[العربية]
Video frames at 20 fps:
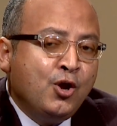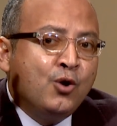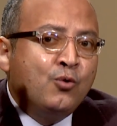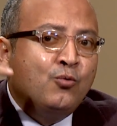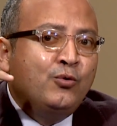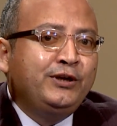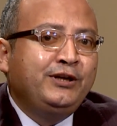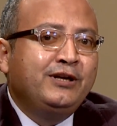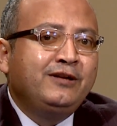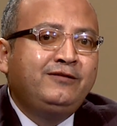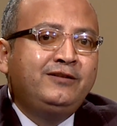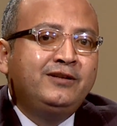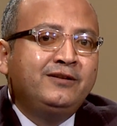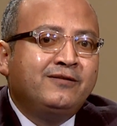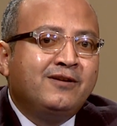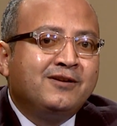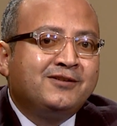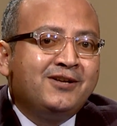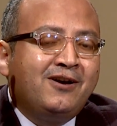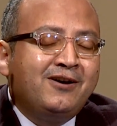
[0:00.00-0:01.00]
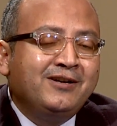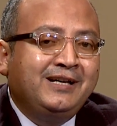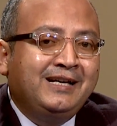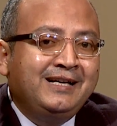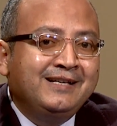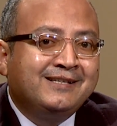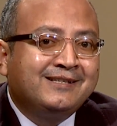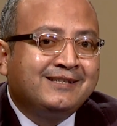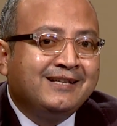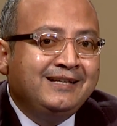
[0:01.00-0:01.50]
ويدي النصايح
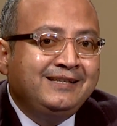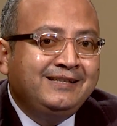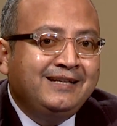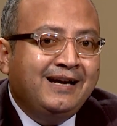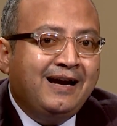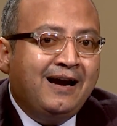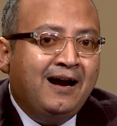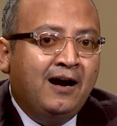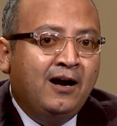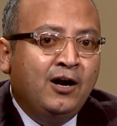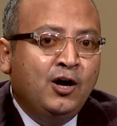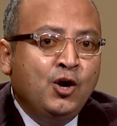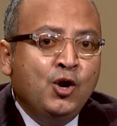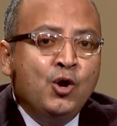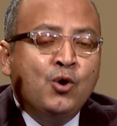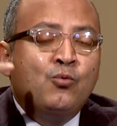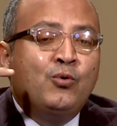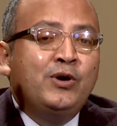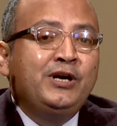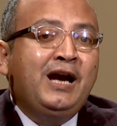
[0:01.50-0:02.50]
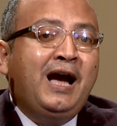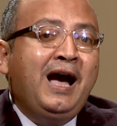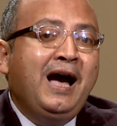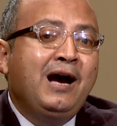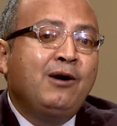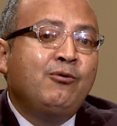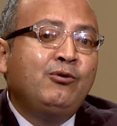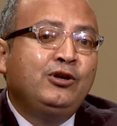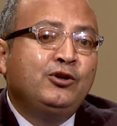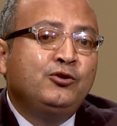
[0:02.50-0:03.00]
السيئة
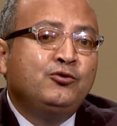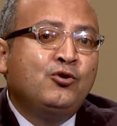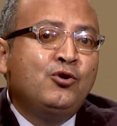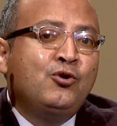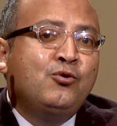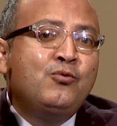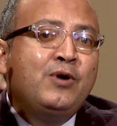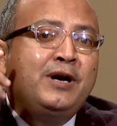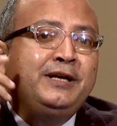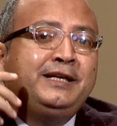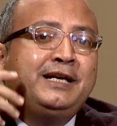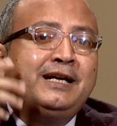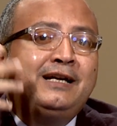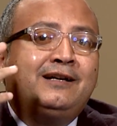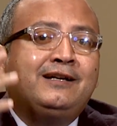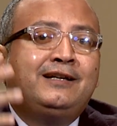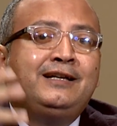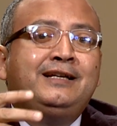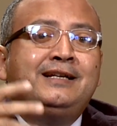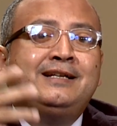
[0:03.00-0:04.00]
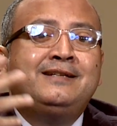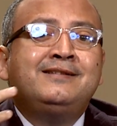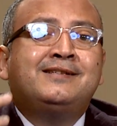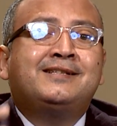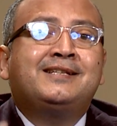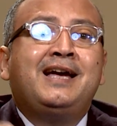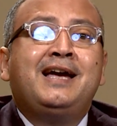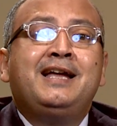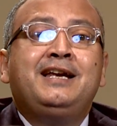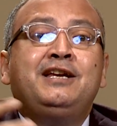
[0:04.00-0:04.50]
ويحاول إن هو يغري
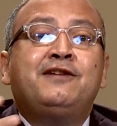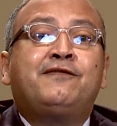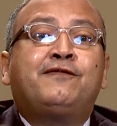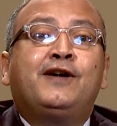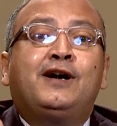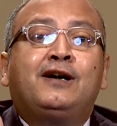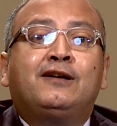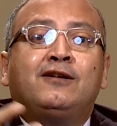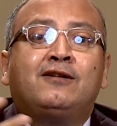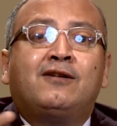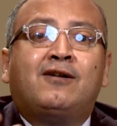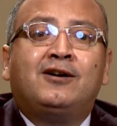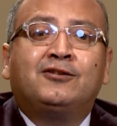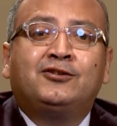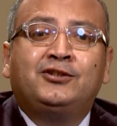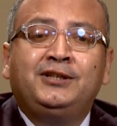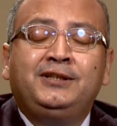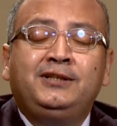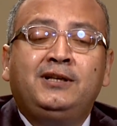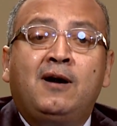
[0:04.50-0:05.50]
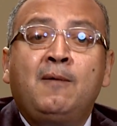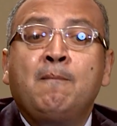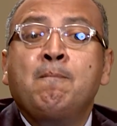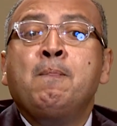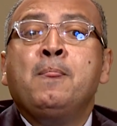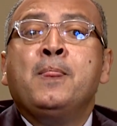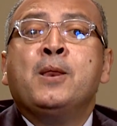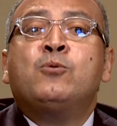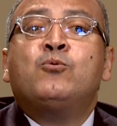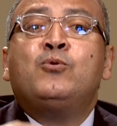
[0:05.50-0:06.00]
الإنسان لفعل الخطية
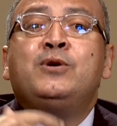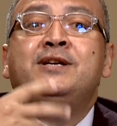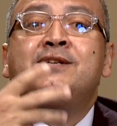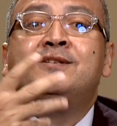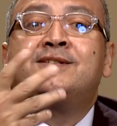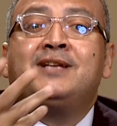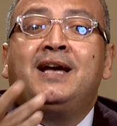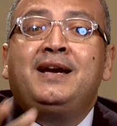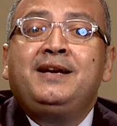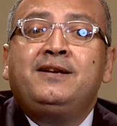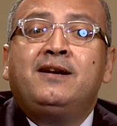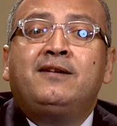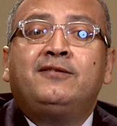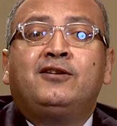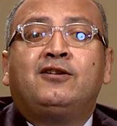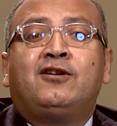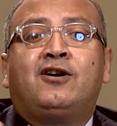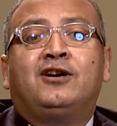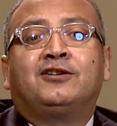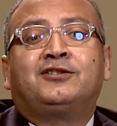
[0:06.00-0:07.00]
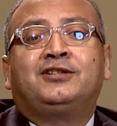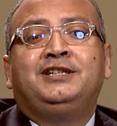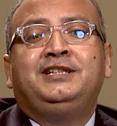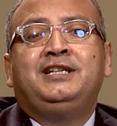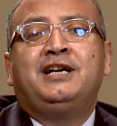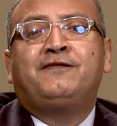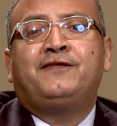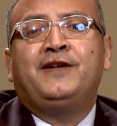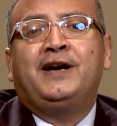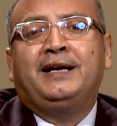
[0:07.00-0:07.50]
ويزين
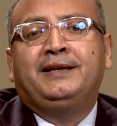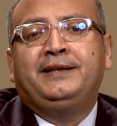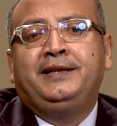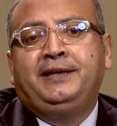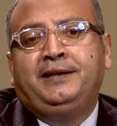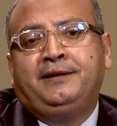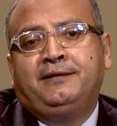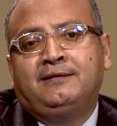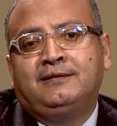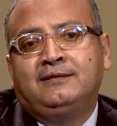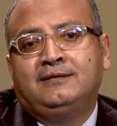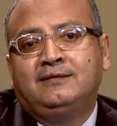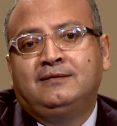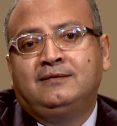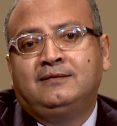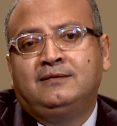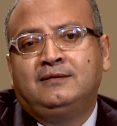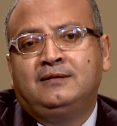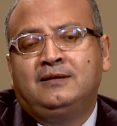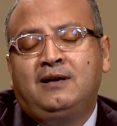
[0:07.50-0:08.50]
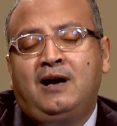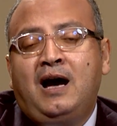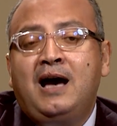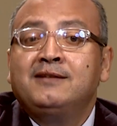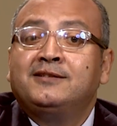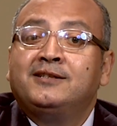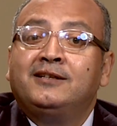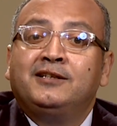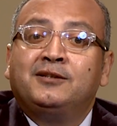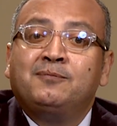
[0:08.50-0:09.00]
الخطية في عينيه
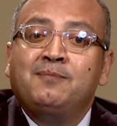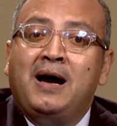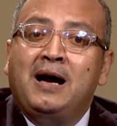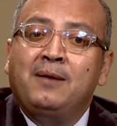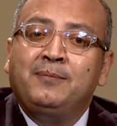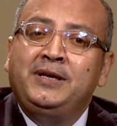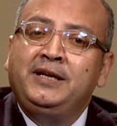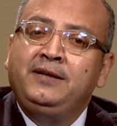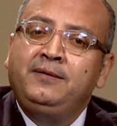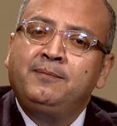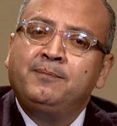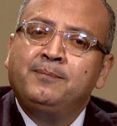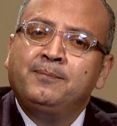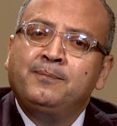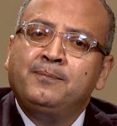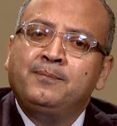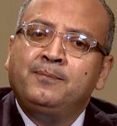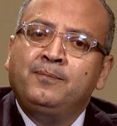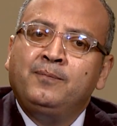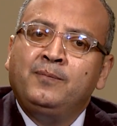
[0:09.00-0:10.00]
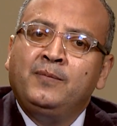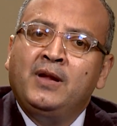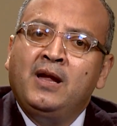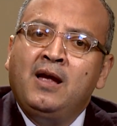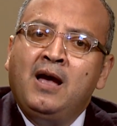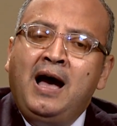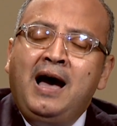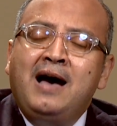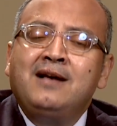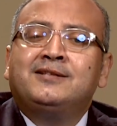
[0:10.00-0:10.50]
حصلت مع مين؟
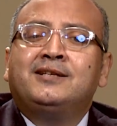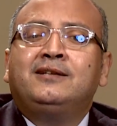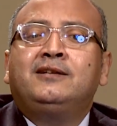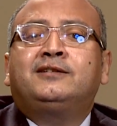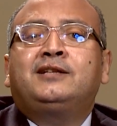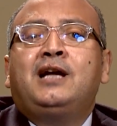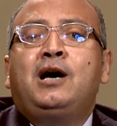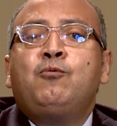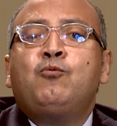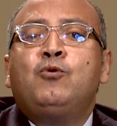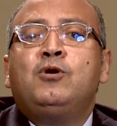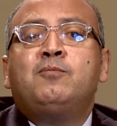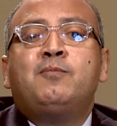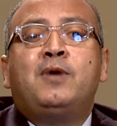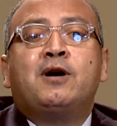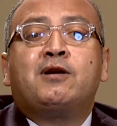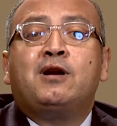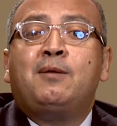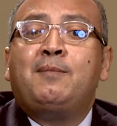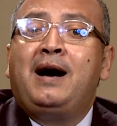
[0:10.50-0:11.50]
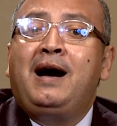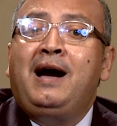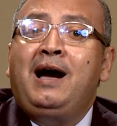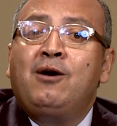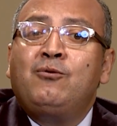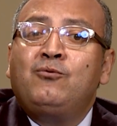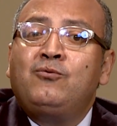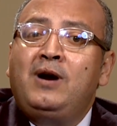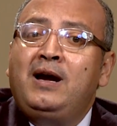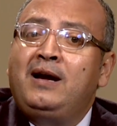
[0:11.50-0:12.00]
حصلت أول مرة مع
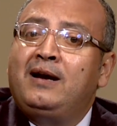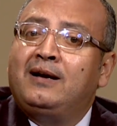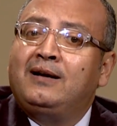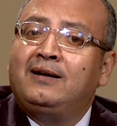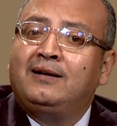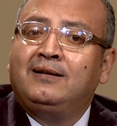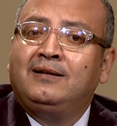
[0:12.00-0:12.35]
حواء